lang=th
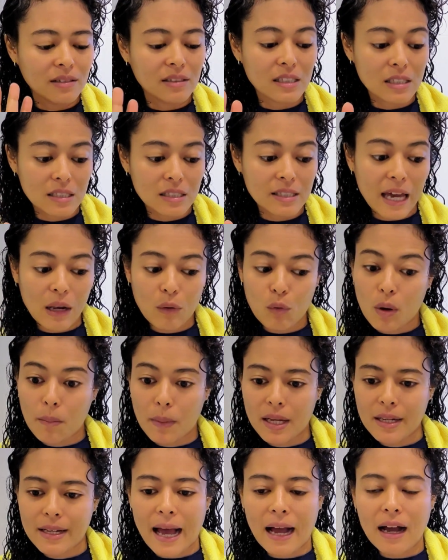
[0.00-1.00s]
ยืนยันว่า
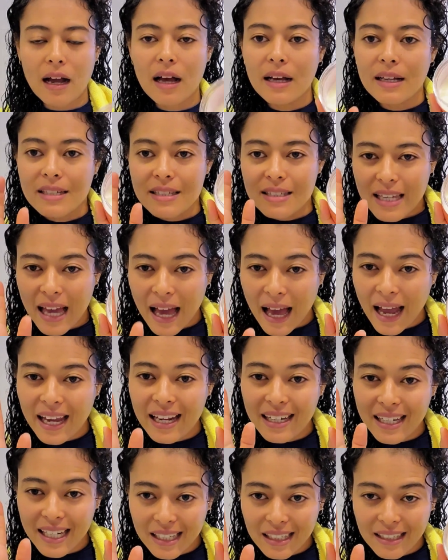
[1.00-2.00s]
ไม่หนัก ใช้
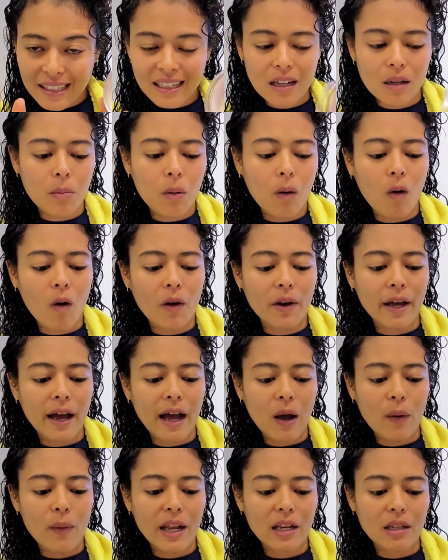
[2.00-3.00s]
นิดเดียวพอนะ
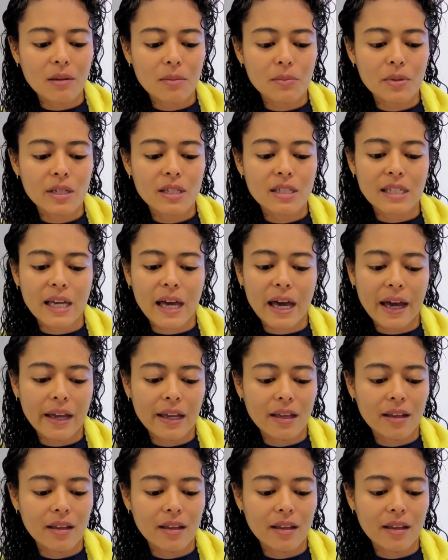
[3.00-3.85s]
คะเวลาที่เพื่อนๆใช้